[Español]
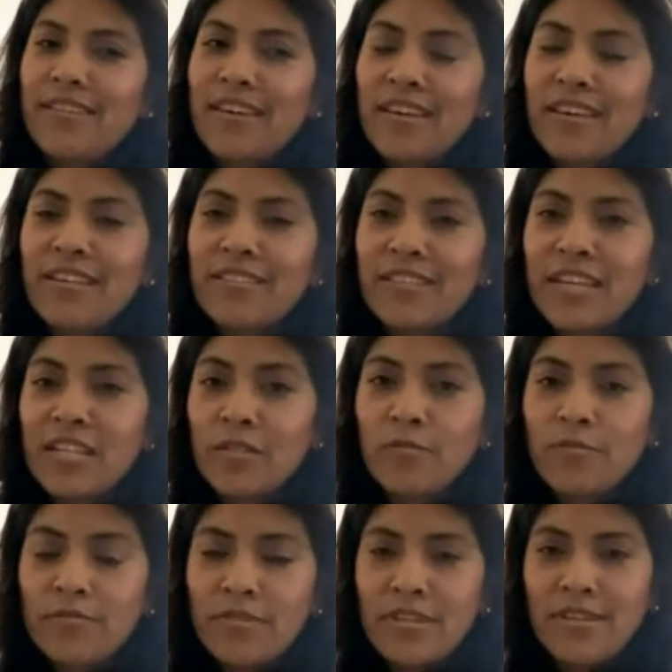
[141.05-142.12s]

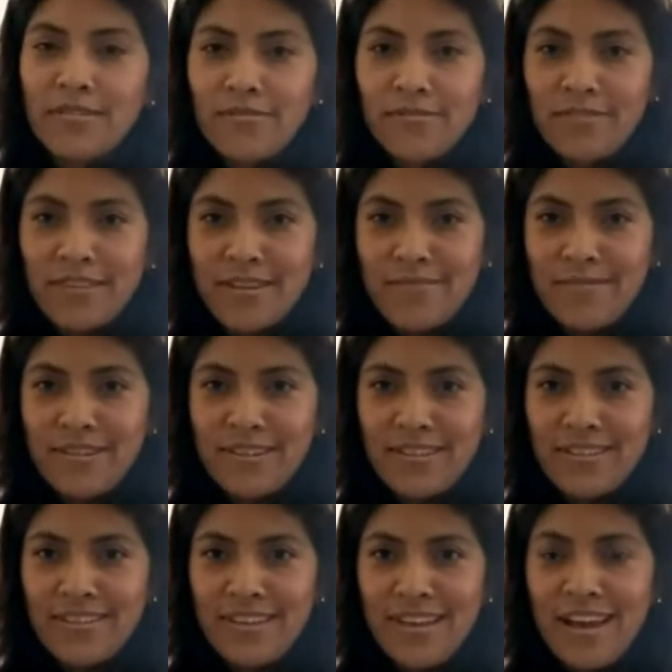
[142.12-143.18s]
Jesús quien nos
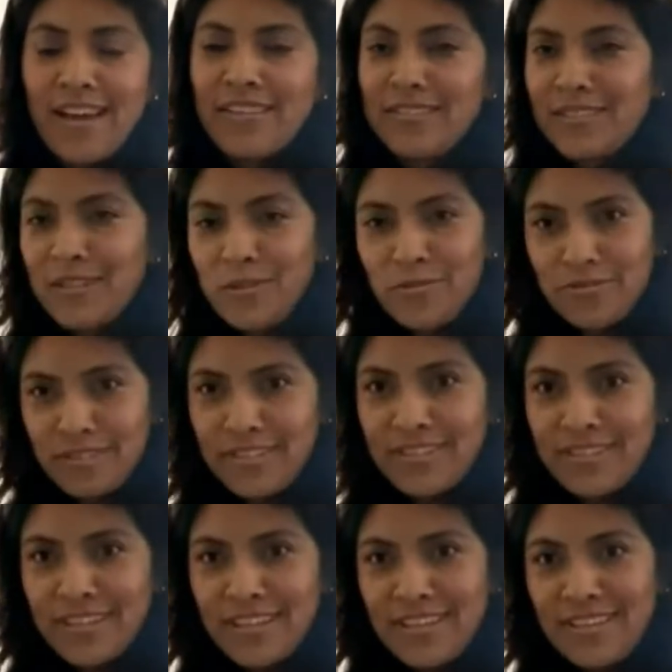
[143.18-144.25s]
habla, así lo
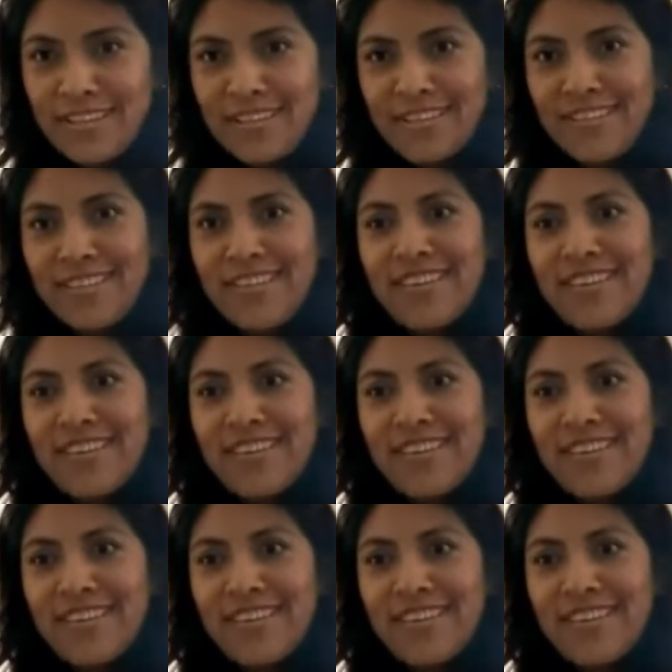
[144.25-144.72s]
sentía.